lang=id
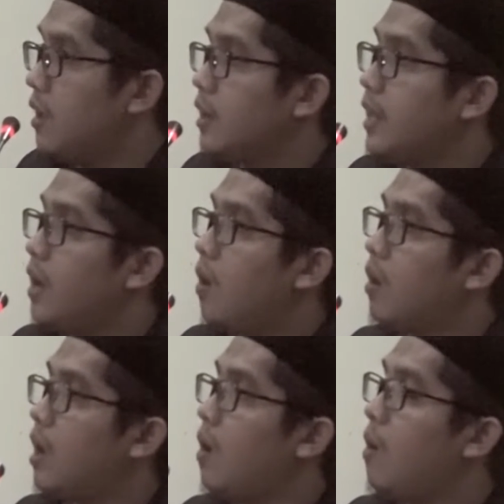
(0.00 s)
Dan
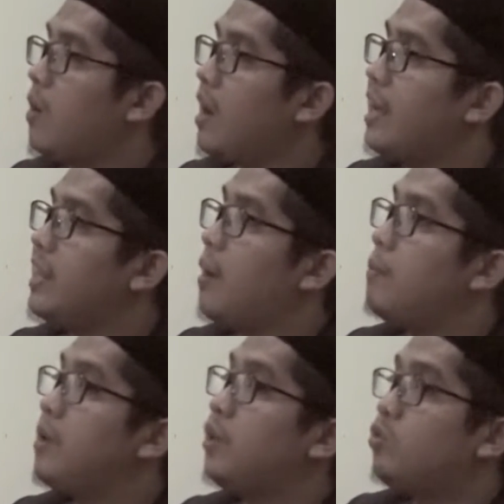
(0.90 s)
orang-orang yang
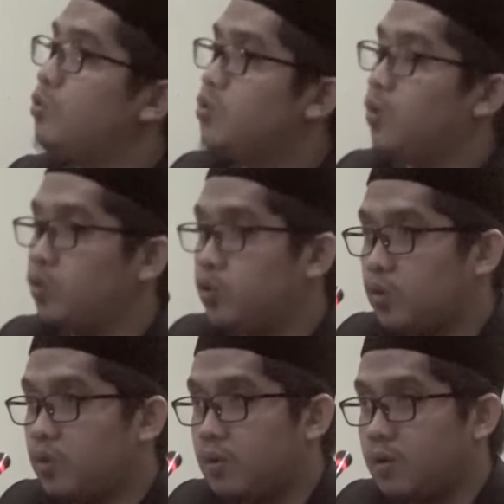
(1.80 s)
dituju
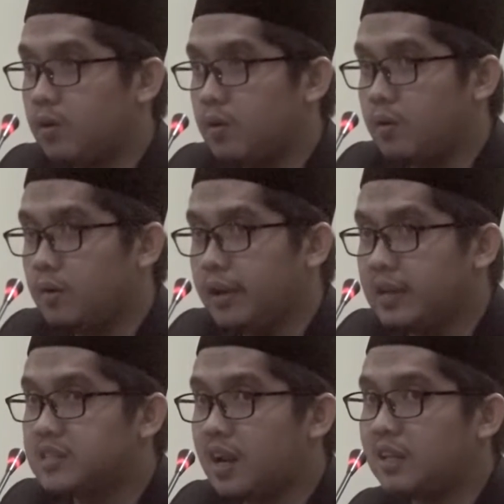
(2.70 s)
untuk
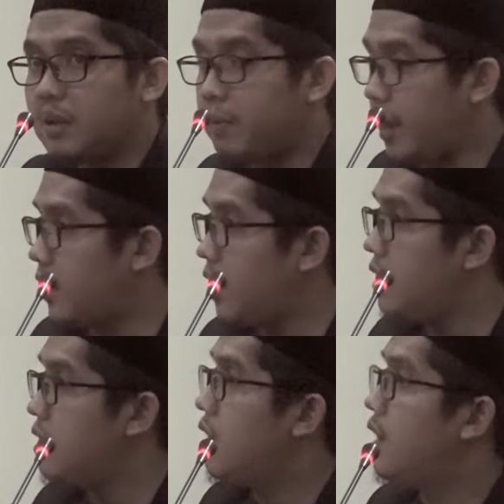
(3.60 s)
hijrahnya
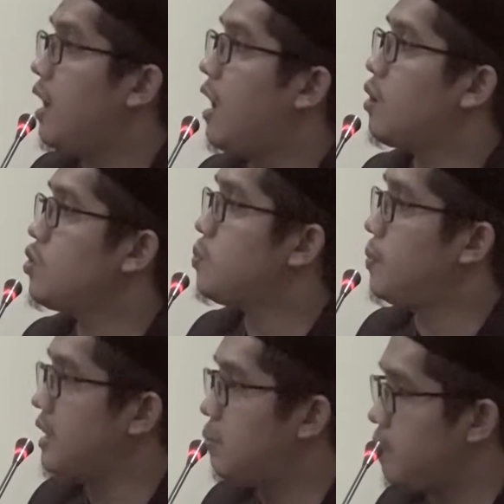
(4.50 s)
mereka harus
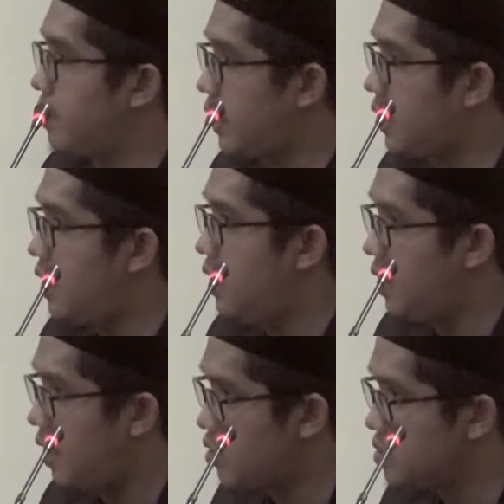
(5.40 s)
menyambut
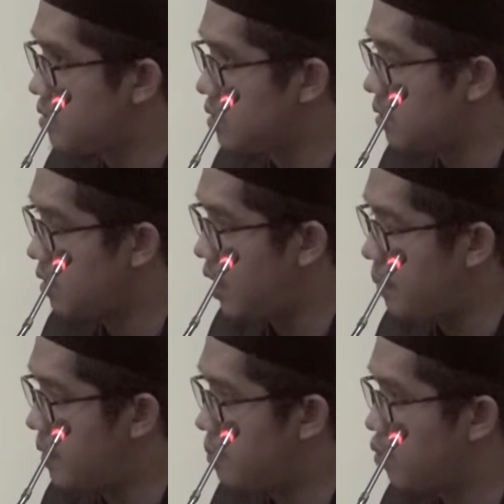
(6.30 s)
mereka, harus
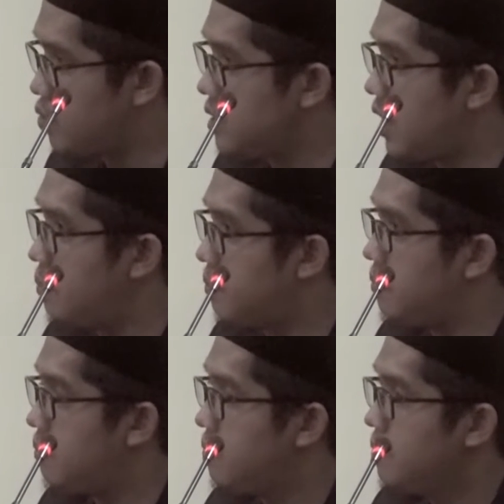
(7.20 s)
apa berusaha
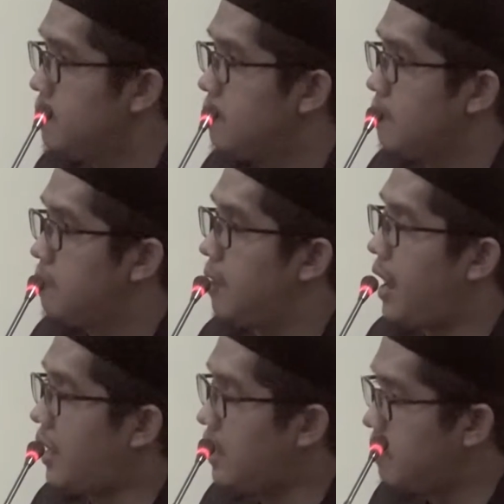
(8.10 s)

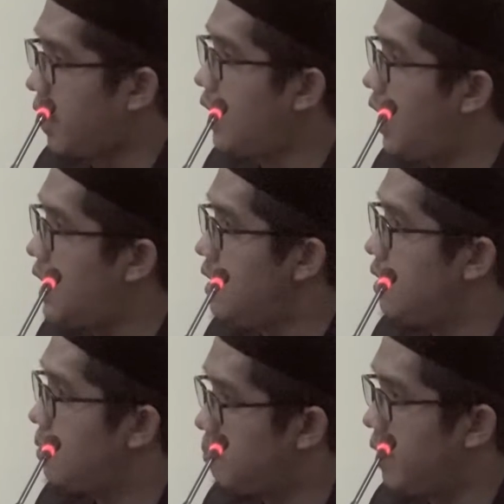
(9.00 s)
melayani mereka
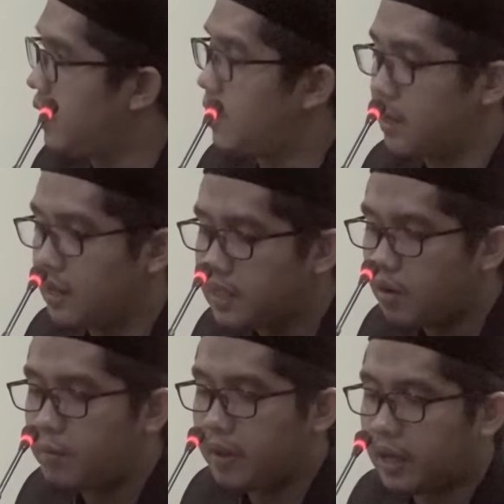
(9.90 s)
dengan baik karena
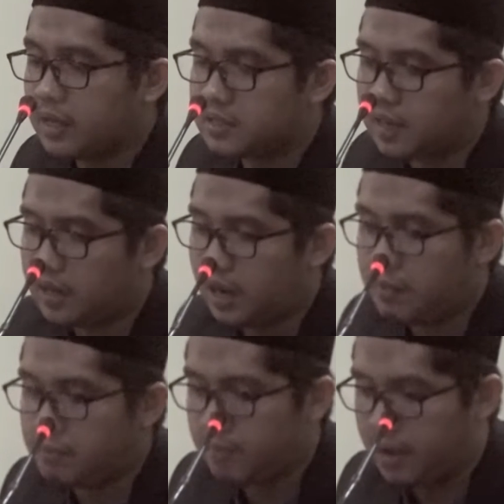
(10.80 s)
nyawa mereka sedang
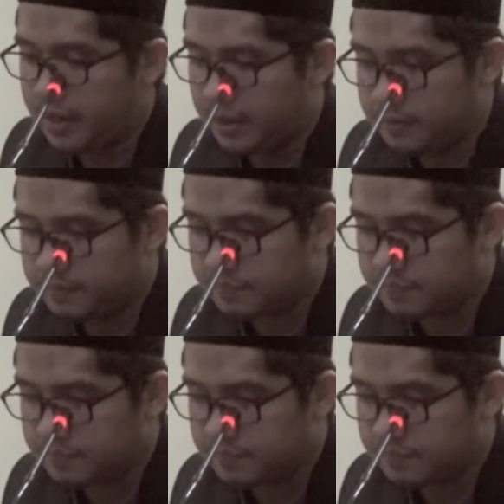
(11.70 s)
dalam bahaya.